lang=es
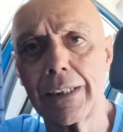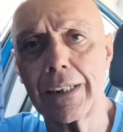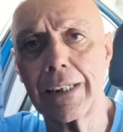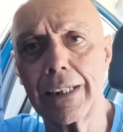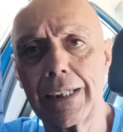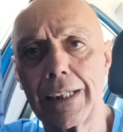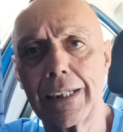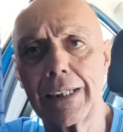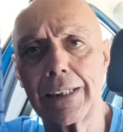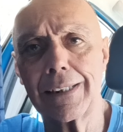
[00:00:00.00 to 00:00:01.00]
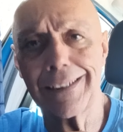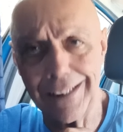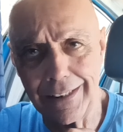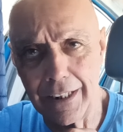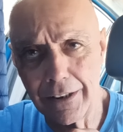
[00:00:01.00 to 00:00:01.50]
eh,
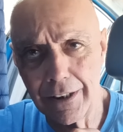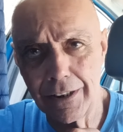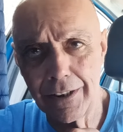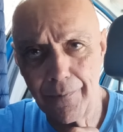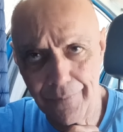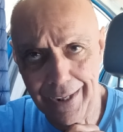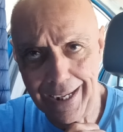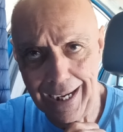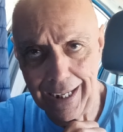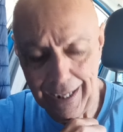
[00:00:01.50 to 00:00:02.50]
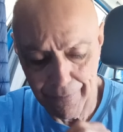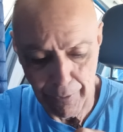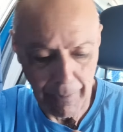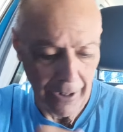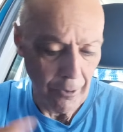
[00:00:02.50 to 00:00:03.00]
descendientes de
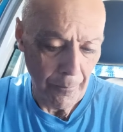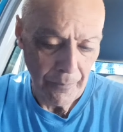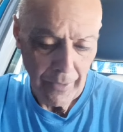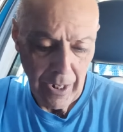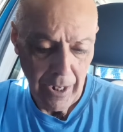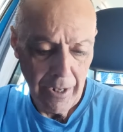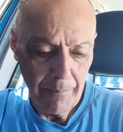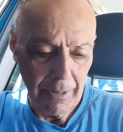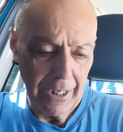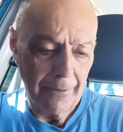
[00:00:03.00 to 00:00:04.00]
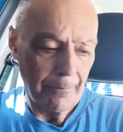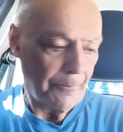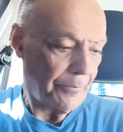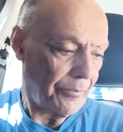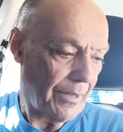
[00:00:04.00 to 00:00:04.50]
Alejandro Mano. Miren,
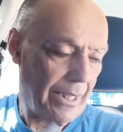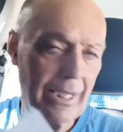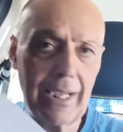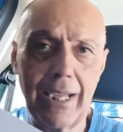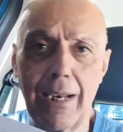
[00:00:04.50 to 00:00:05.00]
el